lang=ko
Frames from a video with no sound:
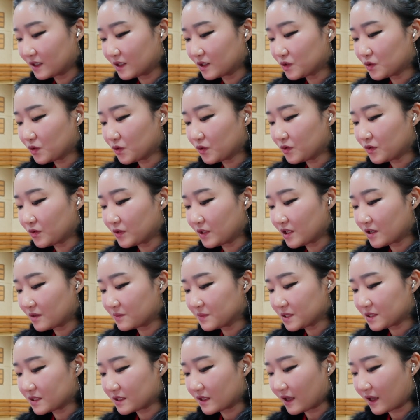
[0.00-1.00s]
존
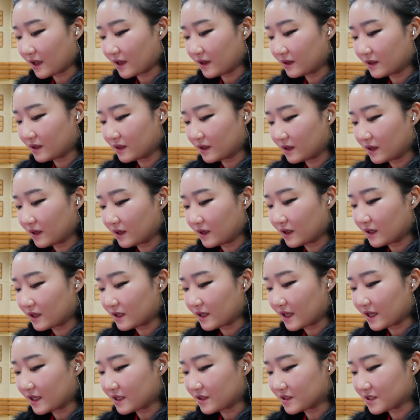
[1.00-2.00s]
윌리엄스의
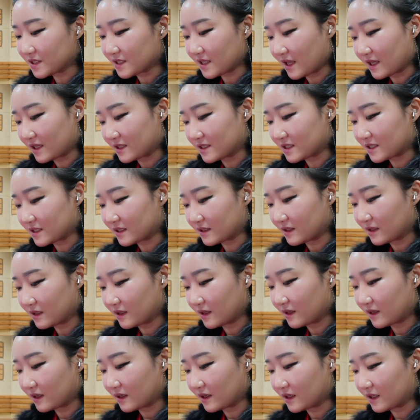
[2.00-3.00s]
레이더스 행진,
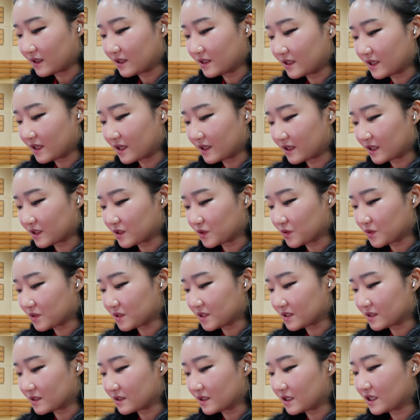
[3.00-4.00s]
인디애나
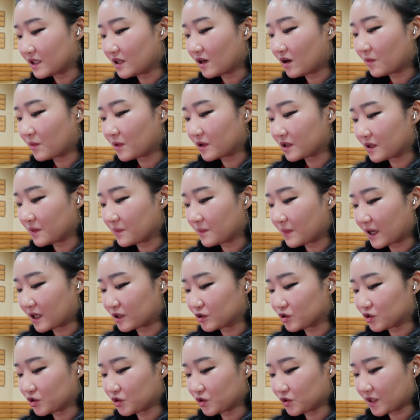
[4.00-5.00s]
존스 잃어버린
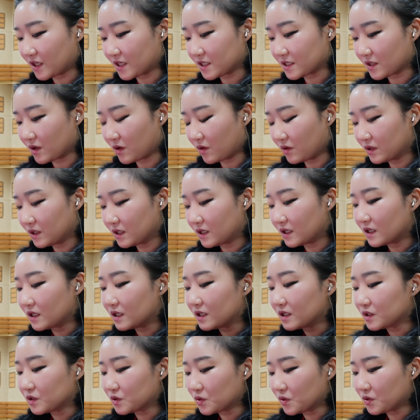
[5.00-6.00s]
방주 중에서
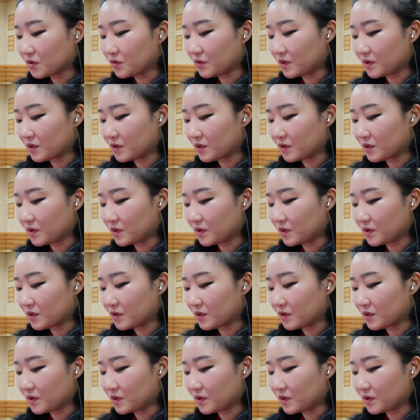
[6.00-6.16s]
존